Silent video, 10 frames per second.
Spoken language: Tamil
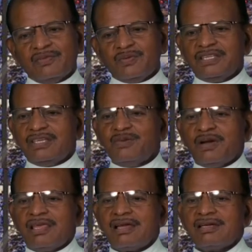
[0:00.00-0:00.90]
விதி
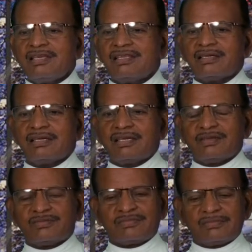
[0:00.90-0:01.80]
விளையாடியது
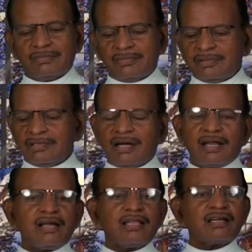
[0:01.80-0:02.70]
அங்கேயும் இந்த
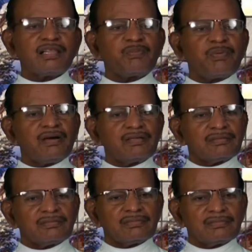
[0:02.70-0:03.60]
அடையாளங்களை பார்
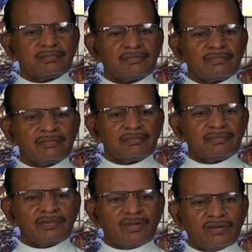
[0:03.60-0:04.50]

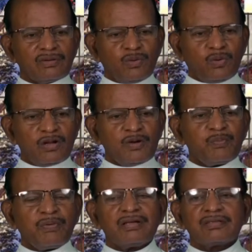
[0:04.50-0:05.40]

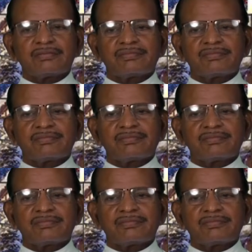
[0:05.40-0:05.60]
கோலப்பார்